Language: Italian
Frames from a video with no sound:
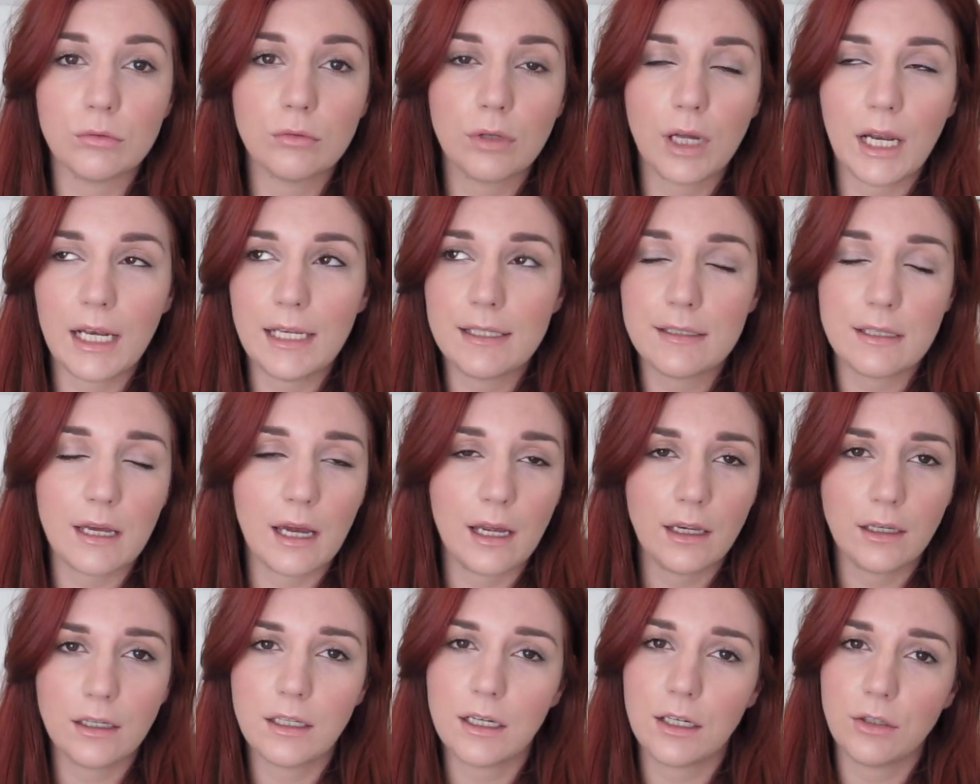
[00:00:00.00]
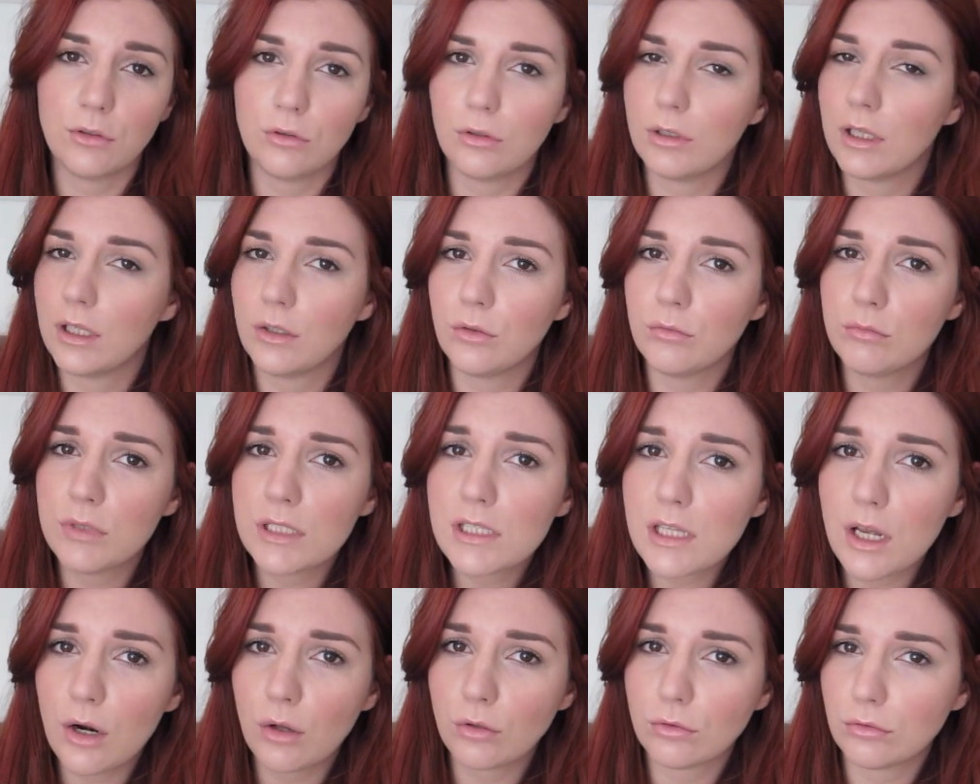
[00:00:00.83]
alle 6 credo che non mi
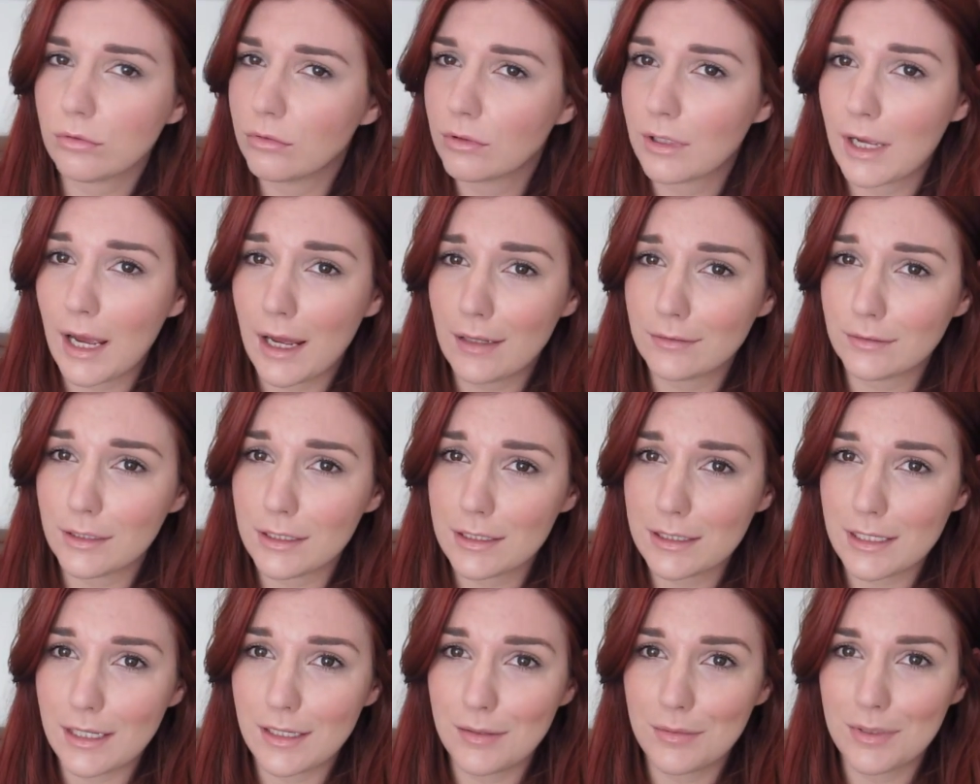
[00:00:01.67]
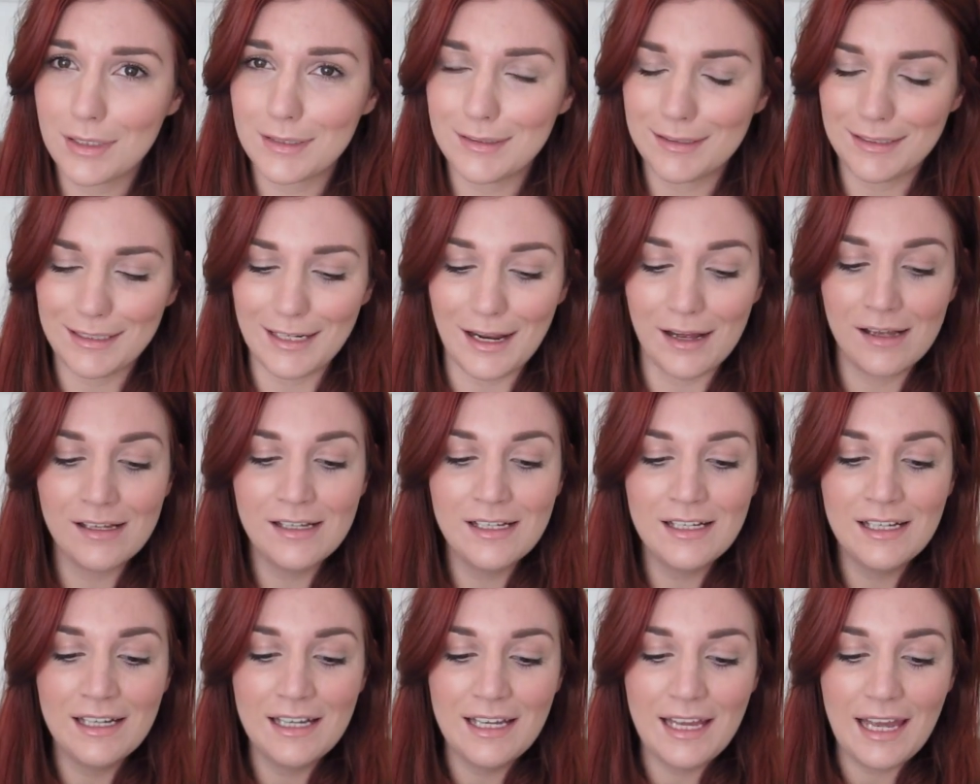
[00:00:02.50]
sarò truccata alle 6 di mattina
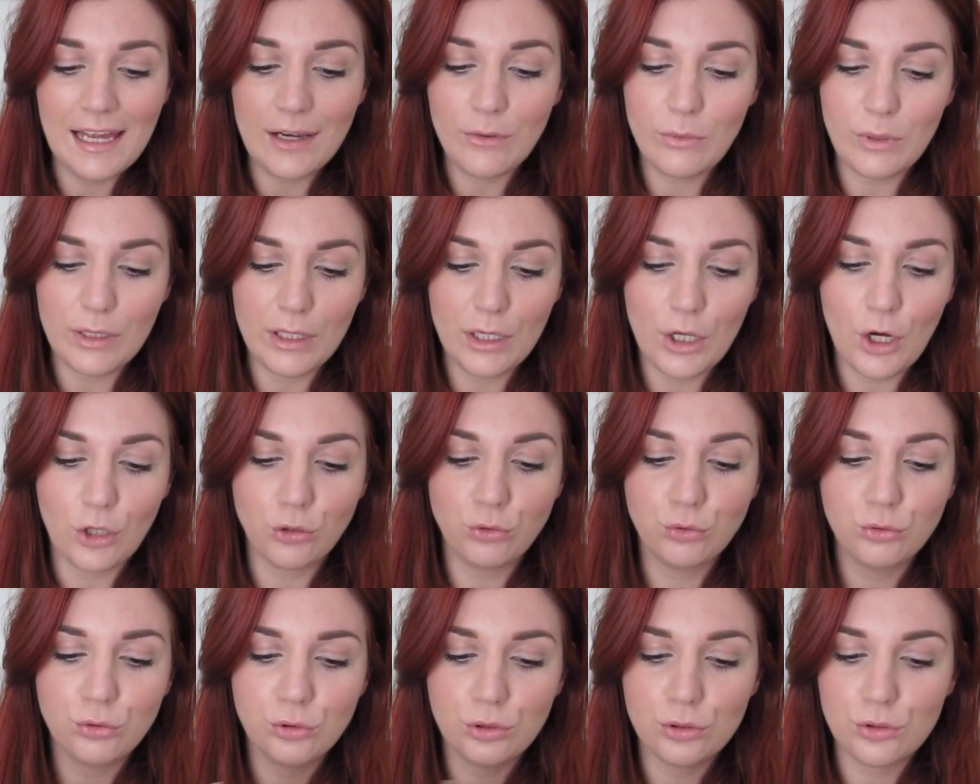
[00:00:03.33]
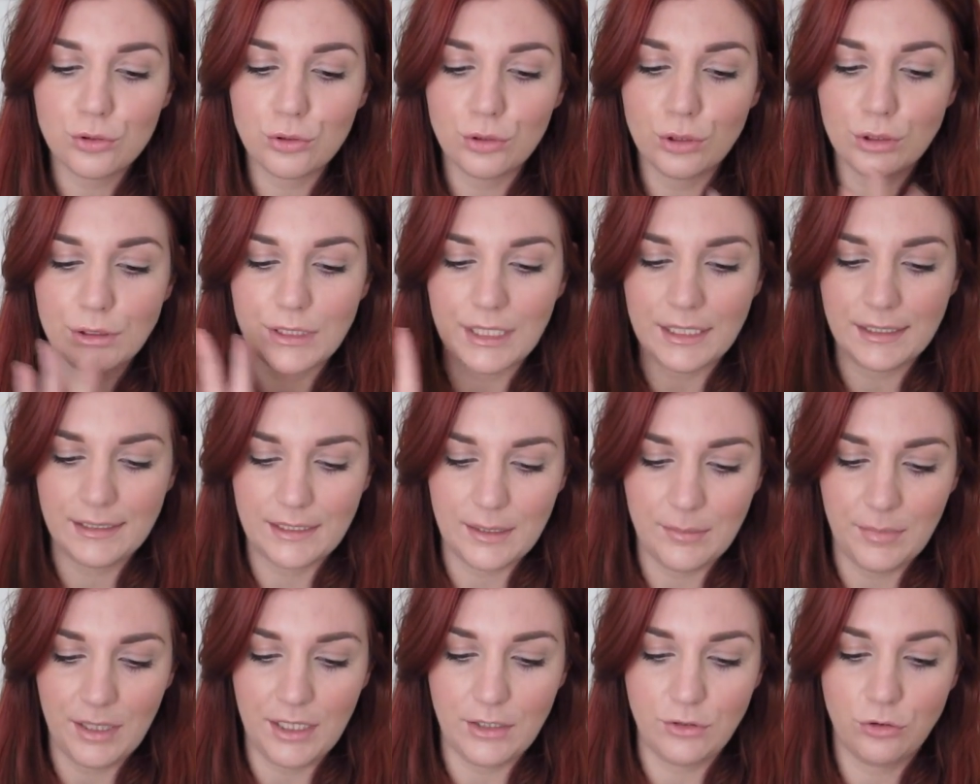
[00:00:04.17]
e quindi ho tutto solo
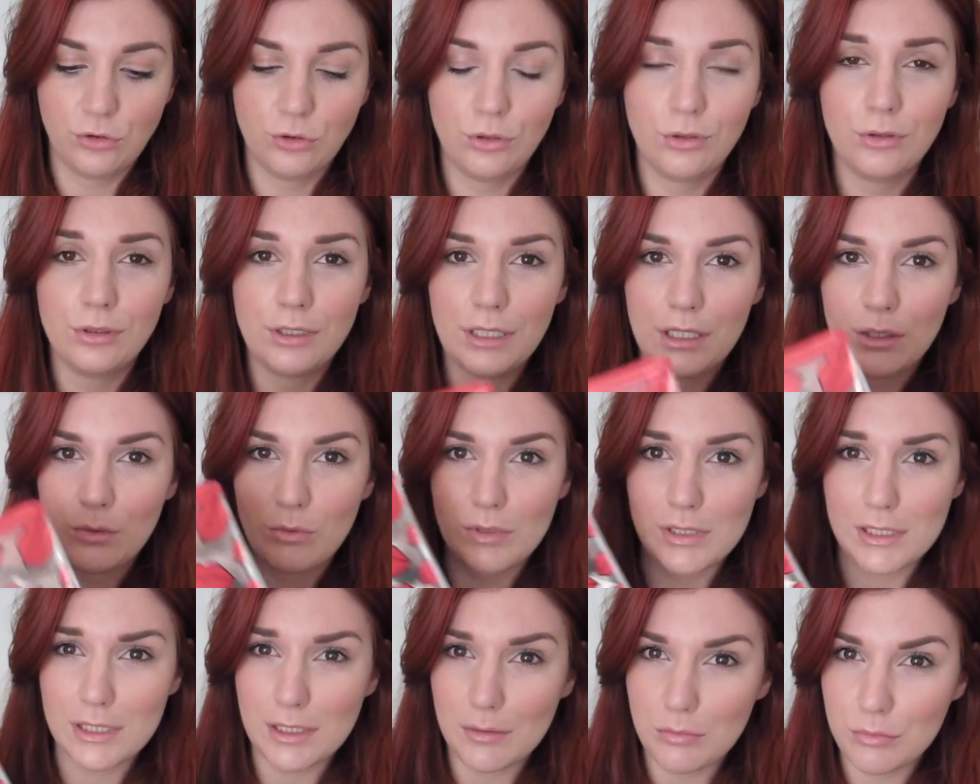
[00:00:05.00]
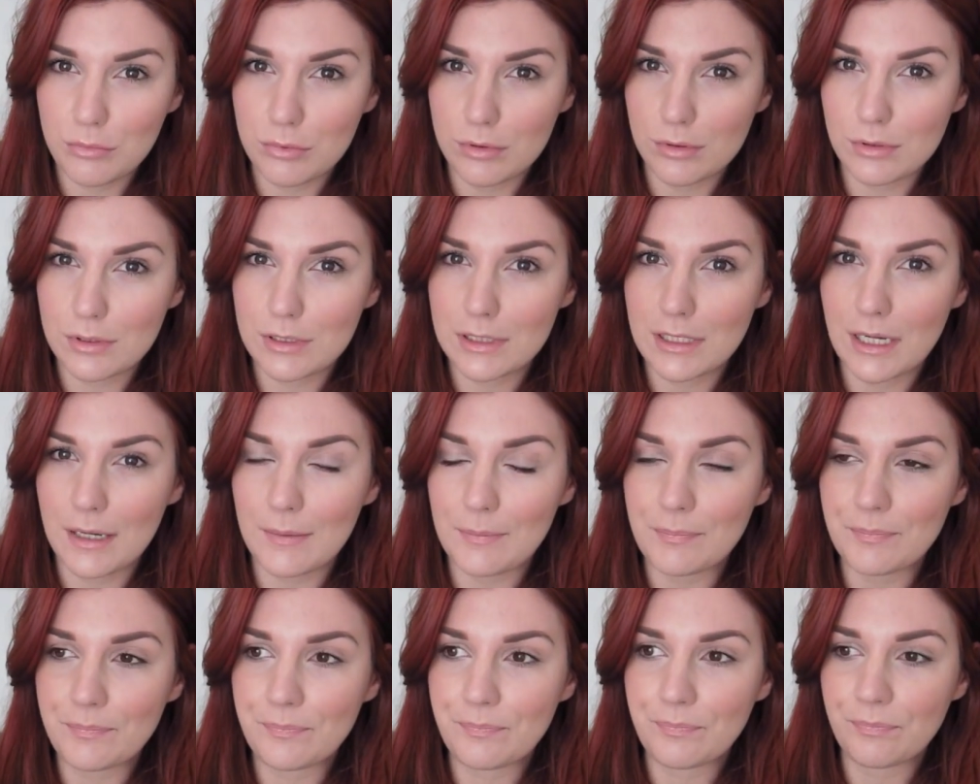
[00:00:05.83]
trattamento in questa
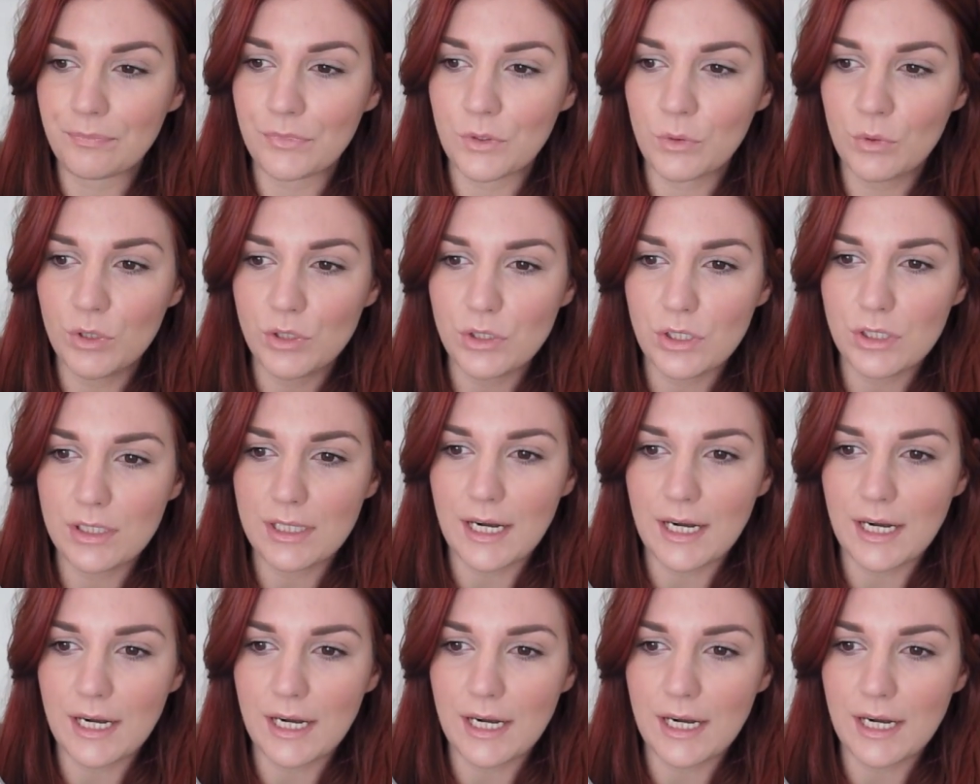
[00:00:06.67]
busta mm, questo